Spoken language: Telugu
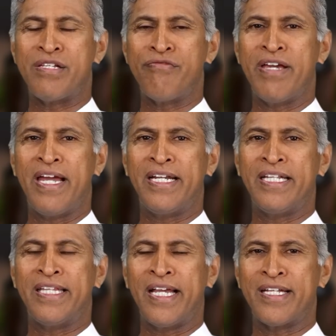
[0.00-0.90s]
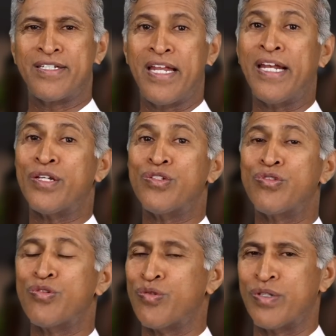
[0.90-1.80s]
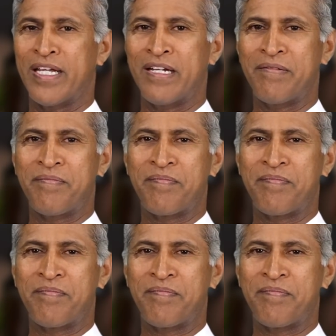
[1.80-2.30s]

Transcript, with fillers: సివియారిటీని తగ్గించడానికి ఇస్తూ ఉంటారు